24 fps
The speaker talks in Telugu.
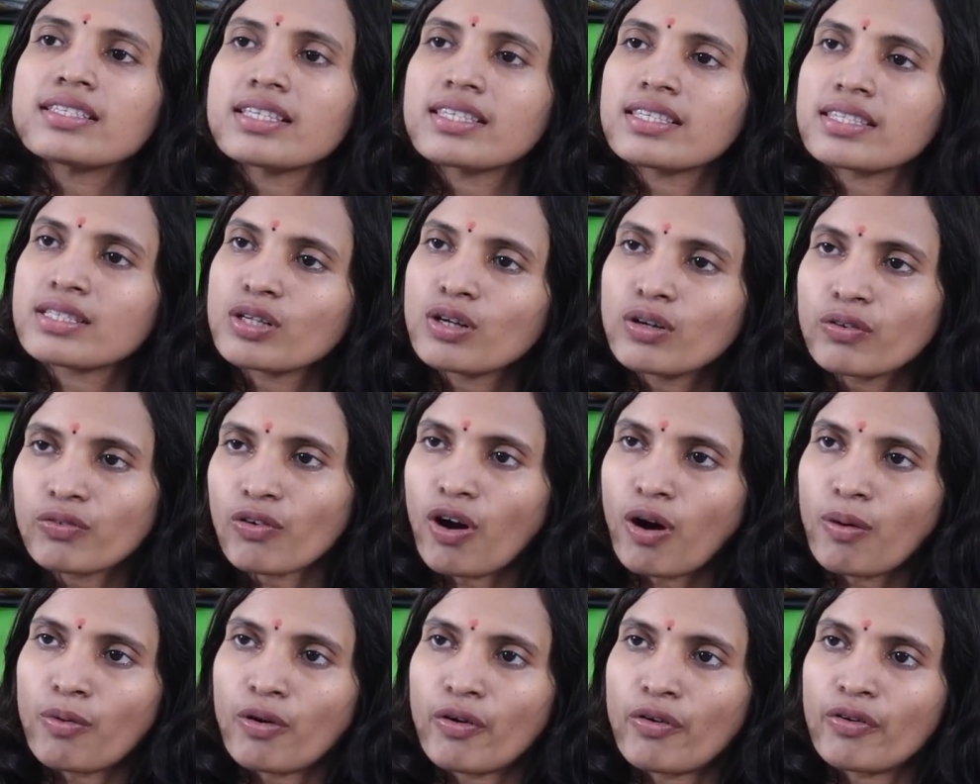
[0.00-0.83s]
సిస్టులు
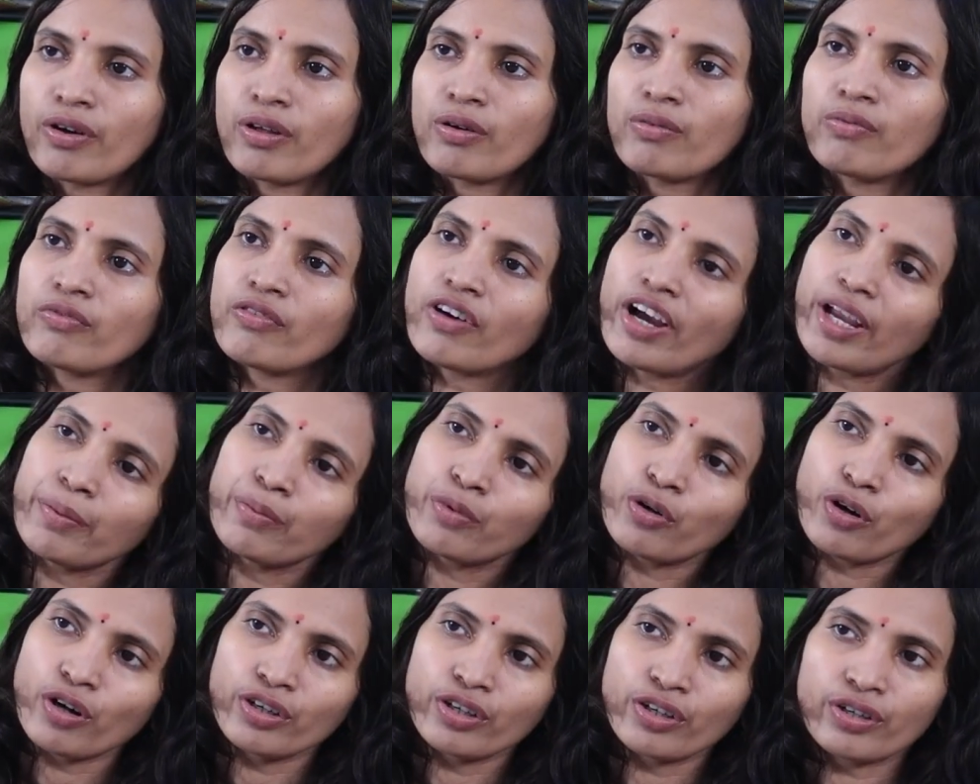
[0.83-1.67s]
ఫామ్ అవ్వడం
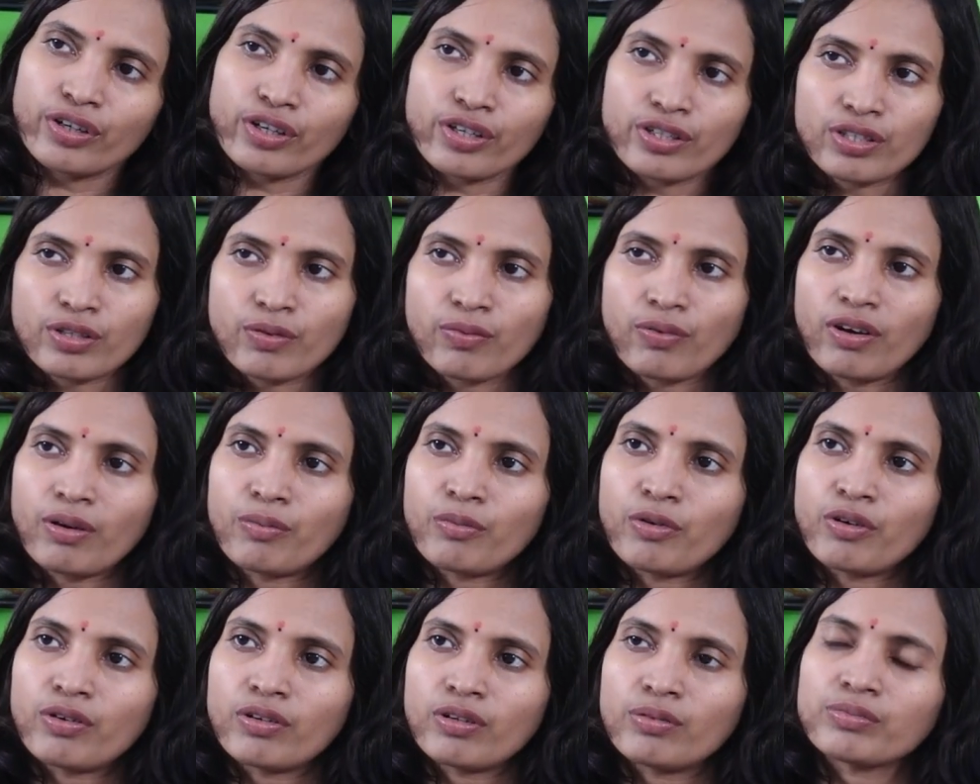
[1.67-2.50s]
ఫైబ్రాయిడ్ యూట్రస్
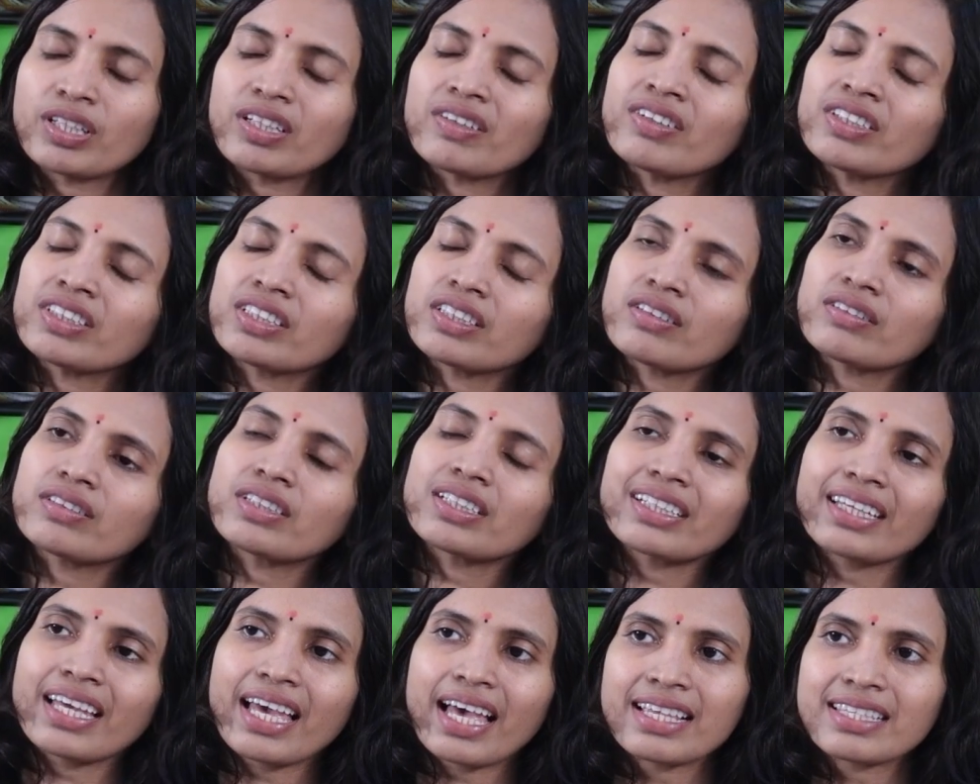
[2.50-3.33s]
ఫామ్ అవ్వడం తర్వాత
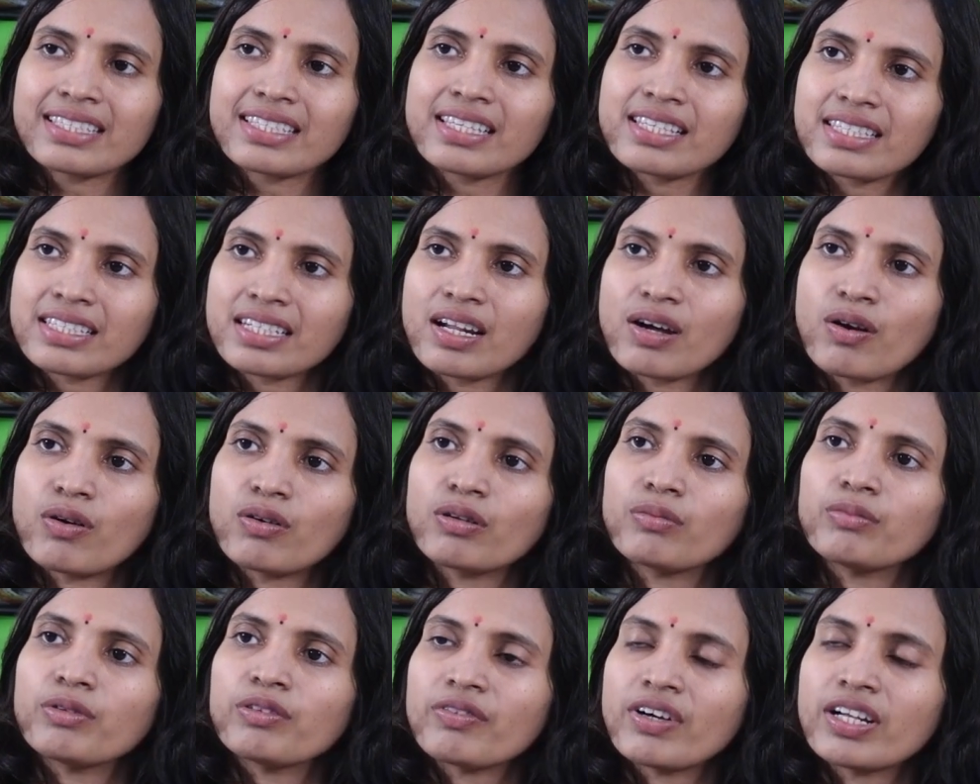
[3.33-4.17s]
తర్వాత క్యాన్సర్స్
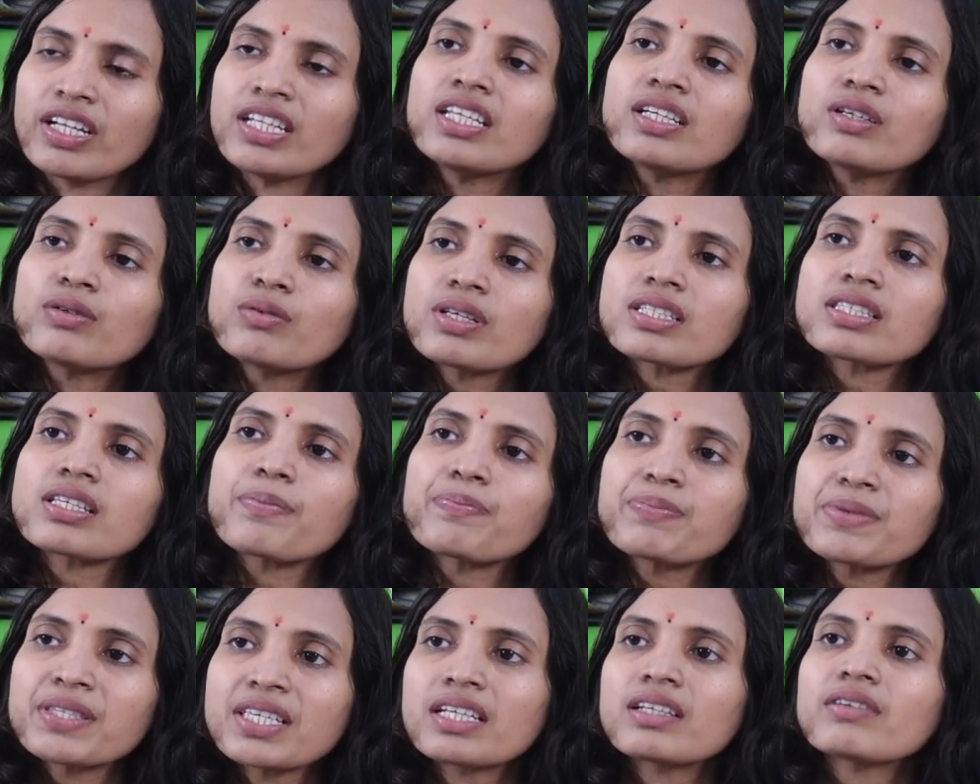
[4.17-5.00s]
రావడం ఇవన్నీ కూడా
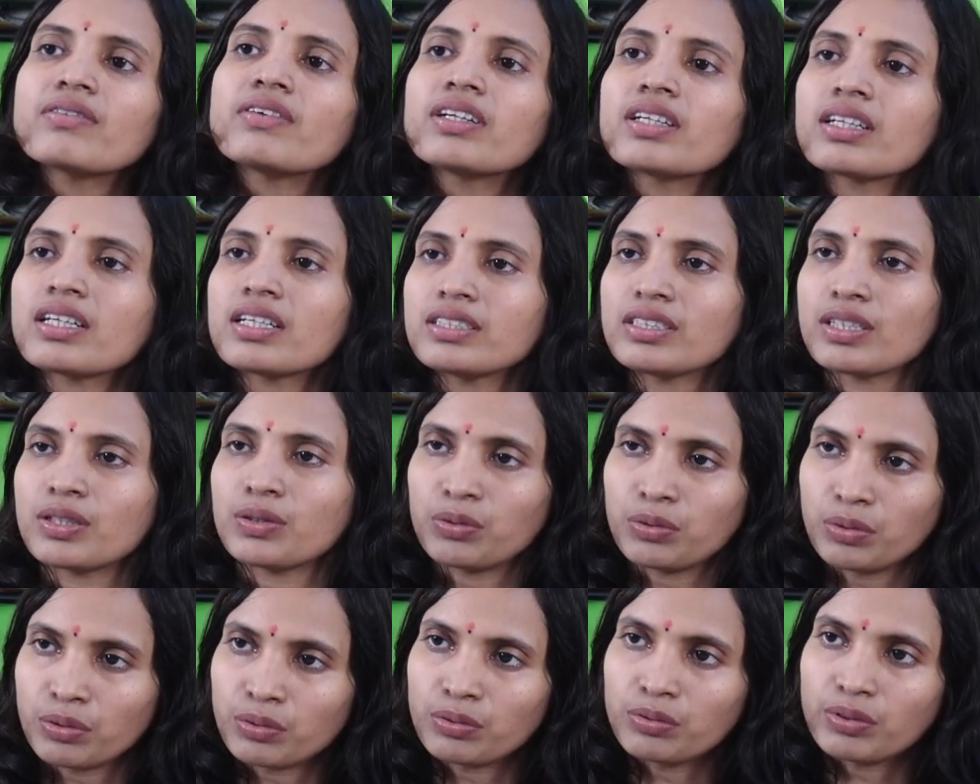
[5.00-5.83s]
సబ్సీక్వెంట్గా
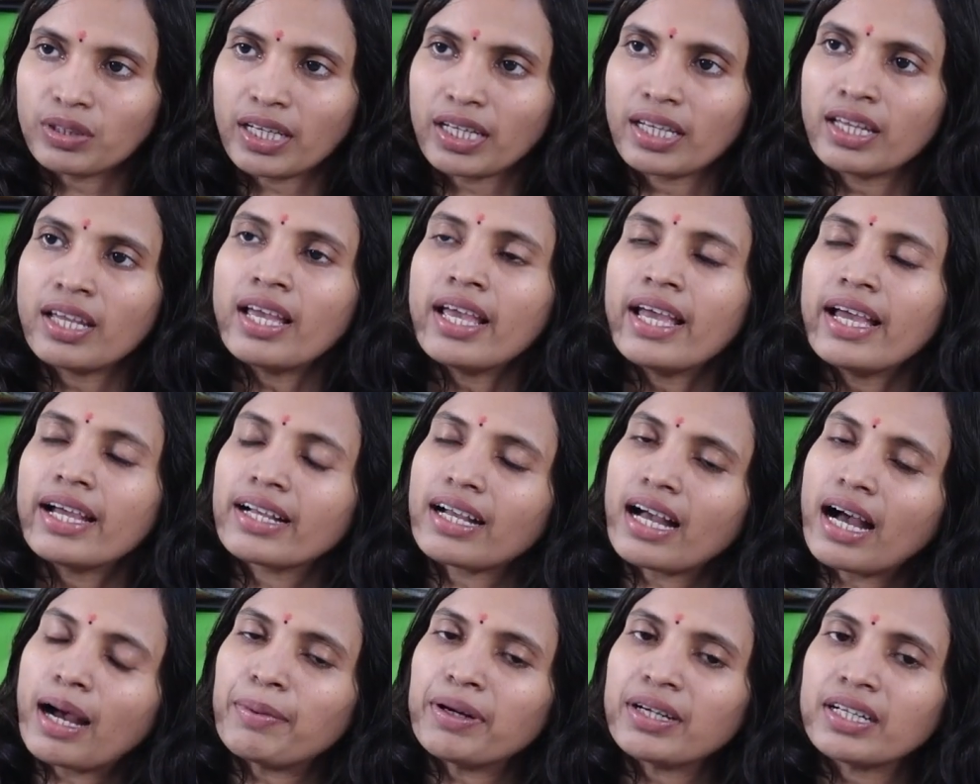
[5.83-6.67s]
జరుగుతూ ఉంటాయి
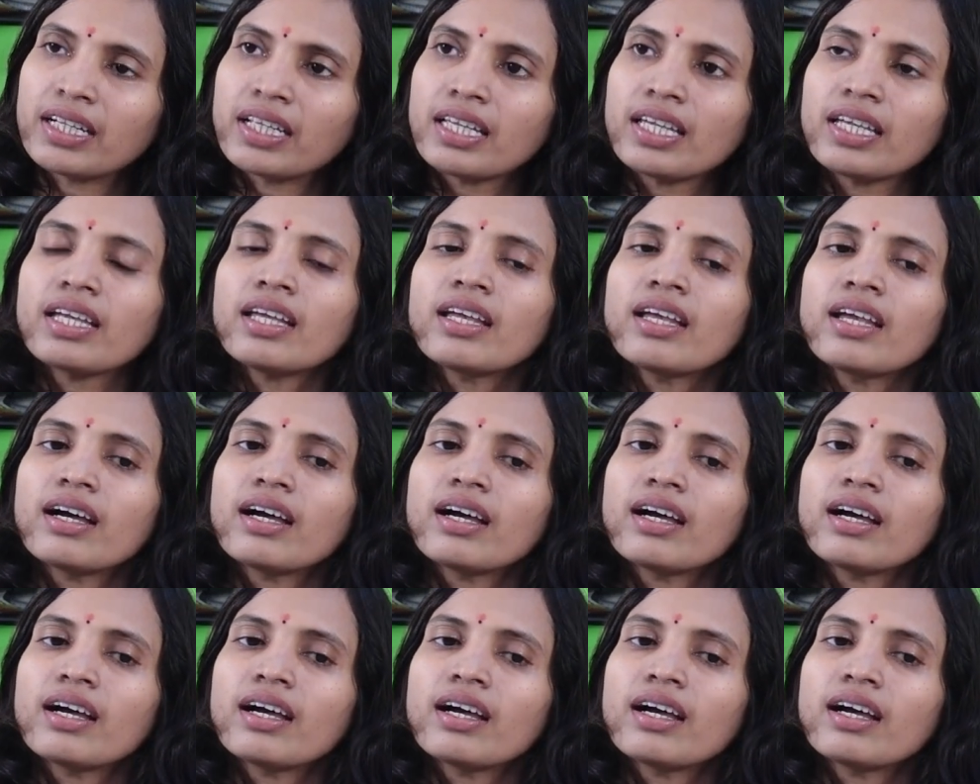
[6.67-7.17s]
కాబట్టి